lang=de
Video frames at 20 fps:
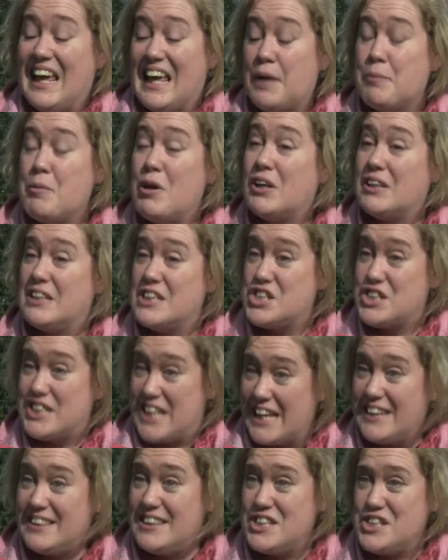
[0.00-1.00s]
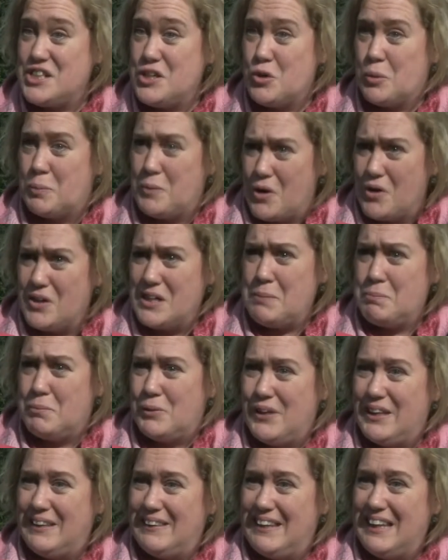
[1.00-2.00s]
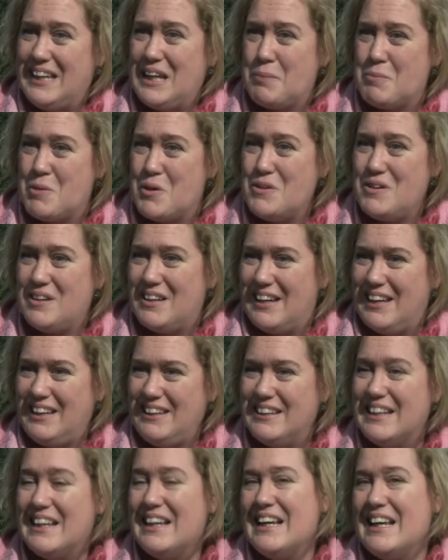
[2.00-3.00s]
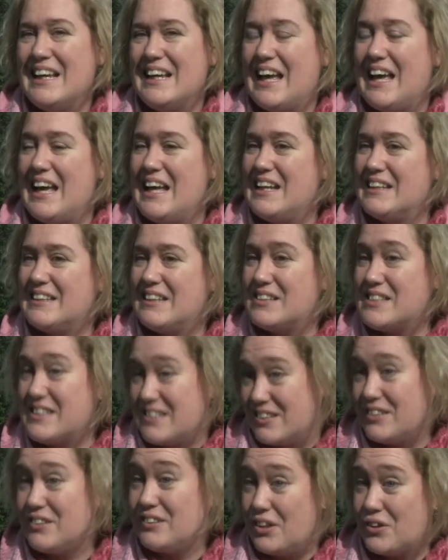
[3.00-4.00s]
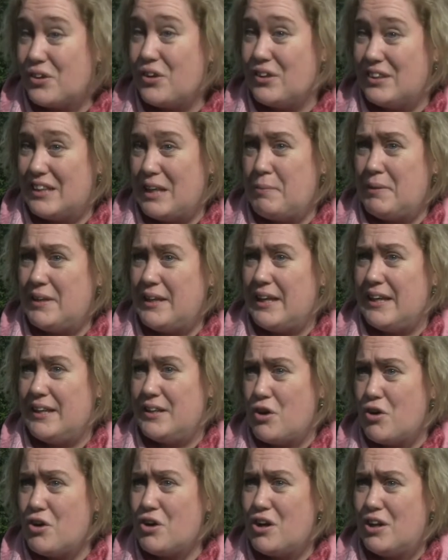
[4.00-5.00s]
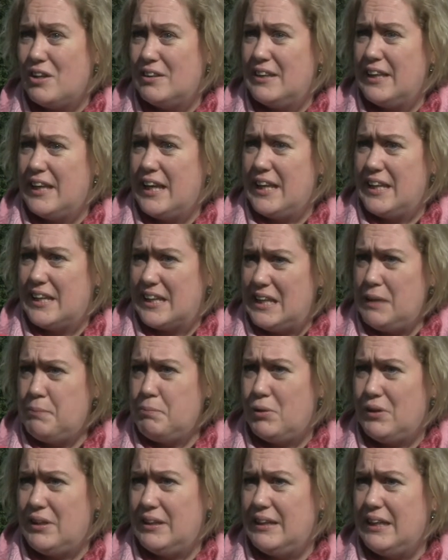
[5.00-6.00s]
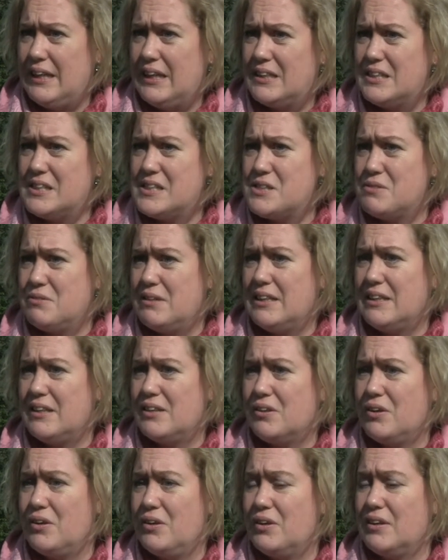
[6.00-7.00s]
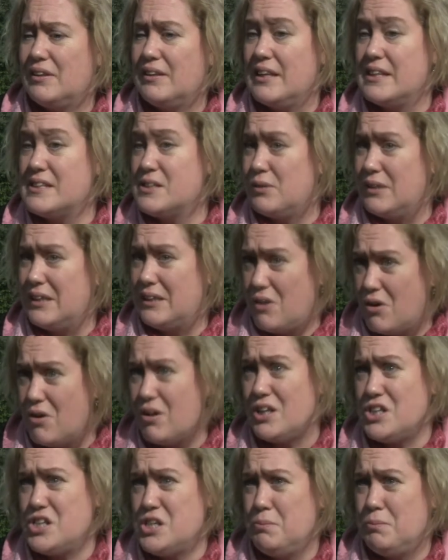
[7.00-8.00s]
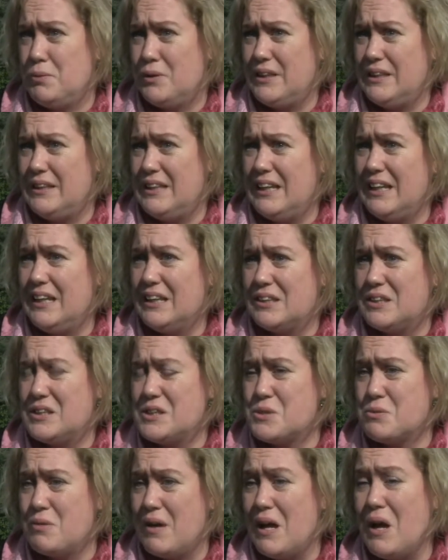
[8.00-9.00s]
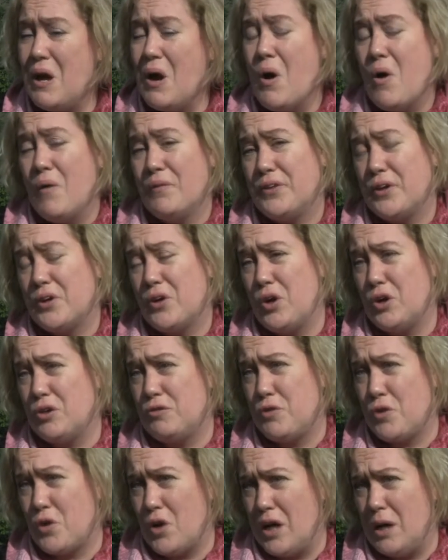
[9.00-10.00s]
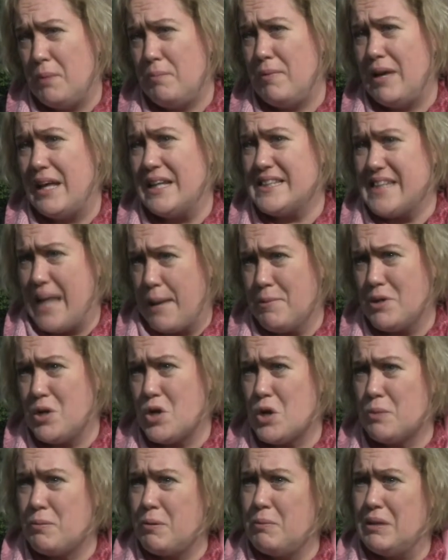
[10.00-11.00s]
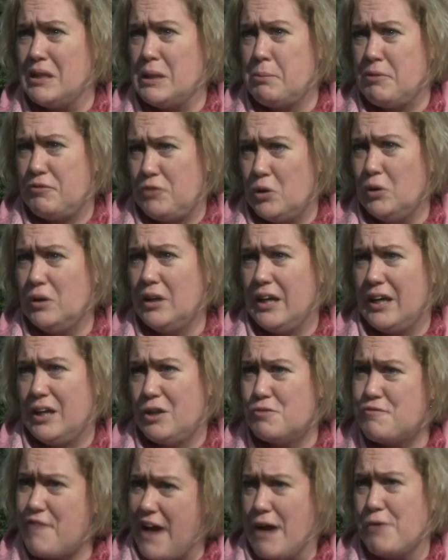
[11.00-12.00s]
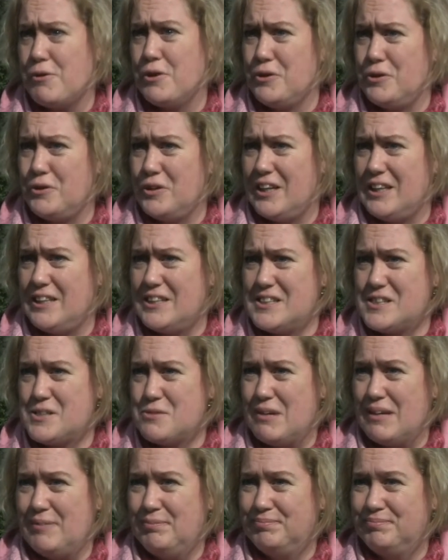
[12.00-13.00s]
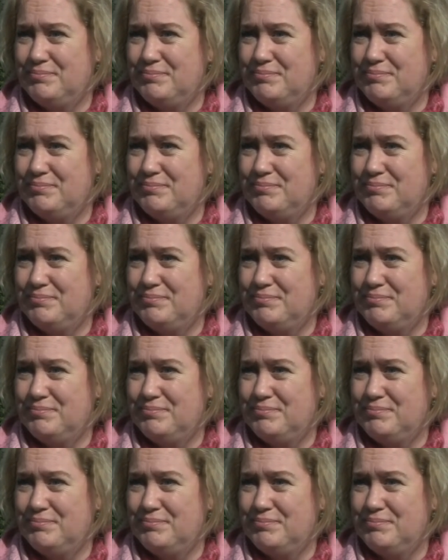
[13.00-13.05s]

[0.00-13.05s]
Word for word: Ich möchte städtische urbane Politik machen. Äh, das, da gehört eben eine nachhaltige Energiepolitik dazu, da gehört eine solidarische Politik dazu und da gehört vor allem eine Zusammenarbeit mit der Bevölkerung auf Augenhöhe dazu.